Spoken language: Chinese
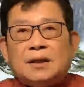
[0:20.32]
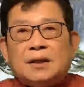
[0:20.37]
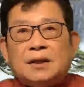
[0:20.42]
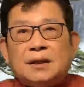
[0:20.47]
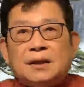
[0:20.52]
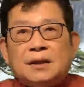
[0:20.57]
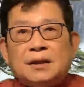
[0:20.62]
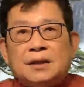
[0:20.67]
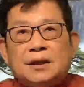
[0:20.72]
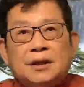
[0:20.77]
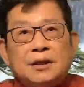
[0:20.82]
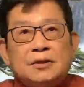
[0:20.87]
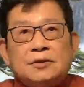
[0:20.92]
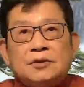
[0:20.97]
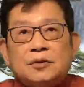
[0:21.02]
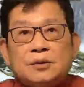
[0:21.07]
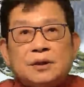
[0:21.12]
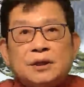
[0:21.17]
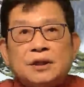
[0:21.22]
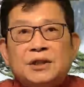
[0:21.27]
印
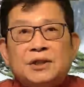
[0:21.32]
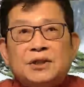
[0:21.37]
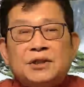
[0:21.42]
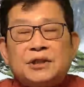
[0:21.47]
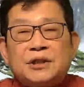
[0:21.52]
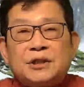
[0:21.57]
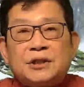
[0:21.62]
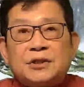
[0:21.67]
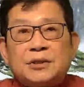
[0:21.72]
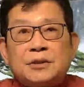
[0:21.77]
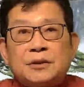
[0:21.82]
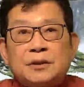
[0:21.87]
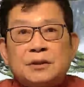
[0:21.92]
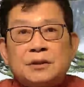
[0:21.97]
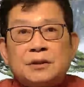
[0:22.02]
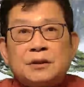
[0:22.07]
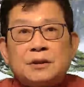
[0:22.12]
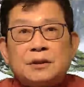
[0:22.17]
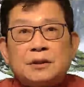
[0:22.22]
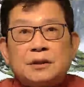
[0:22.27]
度的疫情
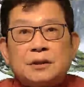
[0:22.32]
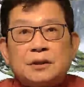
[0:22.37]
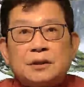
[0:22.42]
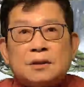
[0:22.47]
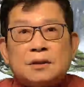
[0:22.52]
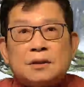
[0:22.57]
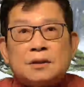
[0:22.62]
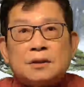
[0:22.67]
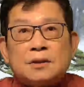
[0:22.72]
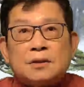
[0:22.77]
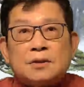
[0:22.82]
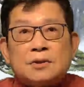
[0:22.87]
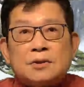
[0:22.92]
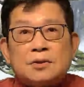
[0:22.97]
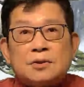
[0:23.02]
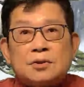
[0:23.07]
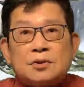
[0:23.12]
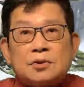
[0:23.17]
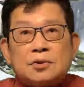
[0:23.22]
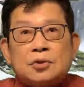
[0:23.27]

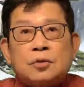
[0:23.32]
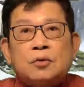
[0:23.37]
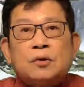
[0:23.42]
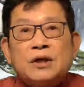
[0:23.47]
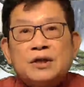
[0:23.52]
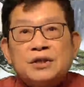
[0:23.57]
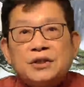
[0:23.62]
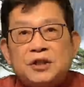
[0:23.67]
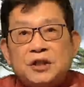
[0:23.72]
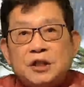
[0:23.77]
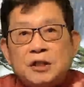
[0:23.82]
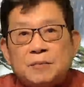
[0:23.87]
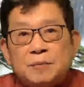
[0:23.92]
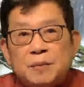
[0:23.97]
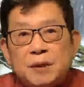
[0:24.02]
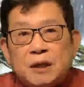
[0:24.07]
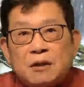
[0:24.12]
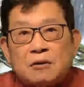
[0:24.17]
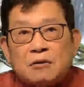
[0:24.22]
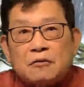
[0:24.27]
出人意
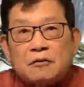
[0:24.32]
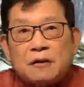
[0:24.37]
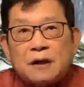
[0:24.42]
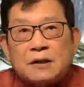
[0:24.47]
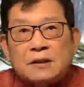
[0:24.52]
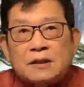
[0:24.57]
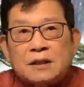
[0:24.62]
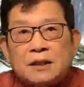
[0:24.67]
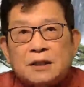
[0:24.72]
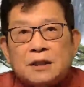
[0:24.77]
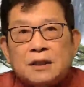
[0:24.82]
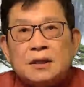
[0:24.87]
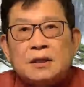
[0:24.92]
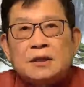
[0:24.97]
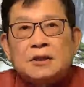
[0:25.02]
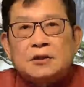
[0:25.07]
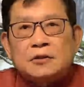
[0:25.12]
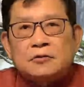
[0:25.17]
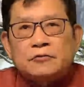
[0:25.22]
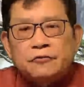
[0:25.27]
表的发现了一
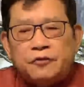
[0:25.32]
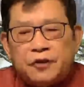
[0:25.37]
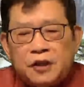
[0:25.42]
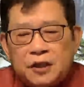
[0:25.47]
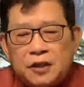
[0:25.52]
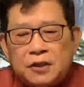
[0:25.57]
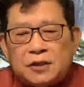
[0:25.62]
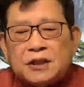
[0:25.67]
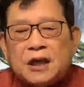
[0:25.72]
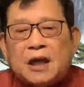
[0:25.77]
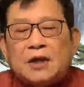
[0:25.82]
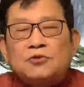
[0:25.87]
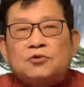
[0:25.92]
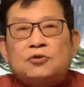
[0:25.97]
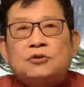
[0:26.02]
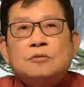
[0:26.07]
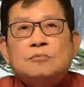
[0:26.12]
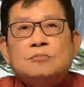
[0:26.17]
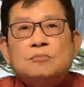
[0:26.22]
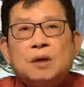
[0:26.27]
个非常
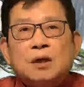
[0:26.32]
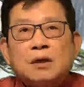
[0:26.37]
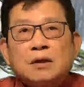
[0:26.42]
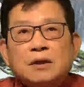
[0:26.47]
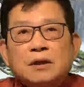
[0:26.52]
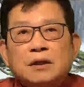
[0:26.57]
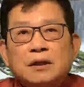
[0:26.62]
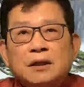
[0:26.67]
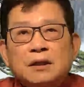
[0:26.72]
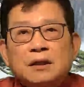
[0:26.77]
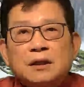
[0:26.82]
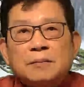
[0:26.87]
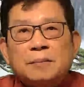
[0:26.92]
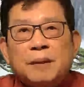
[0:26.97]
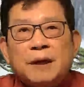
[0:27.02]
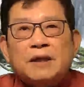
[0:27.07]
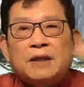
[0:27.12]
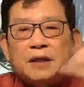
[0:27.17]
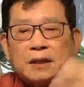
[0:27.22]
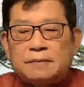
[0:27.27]
迅猛的一个
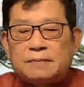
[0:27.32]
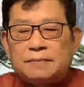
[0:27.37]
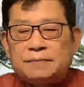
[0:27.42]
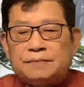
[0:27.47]
攀升。